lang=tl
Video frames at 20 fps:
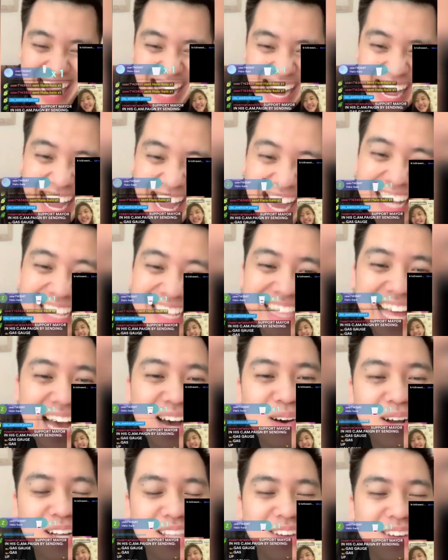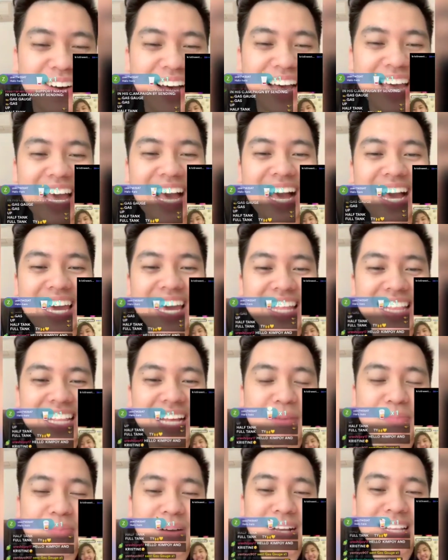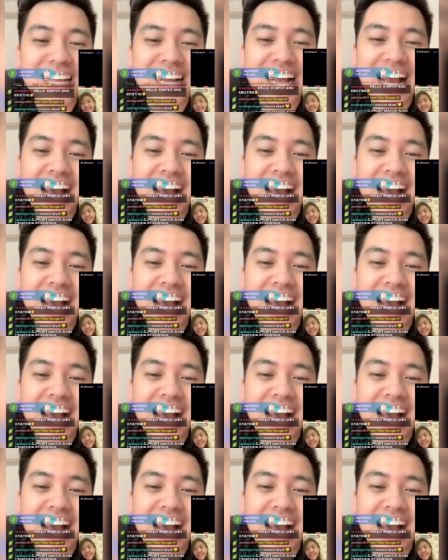Ang tawag daw kay anghit kapag nagahang,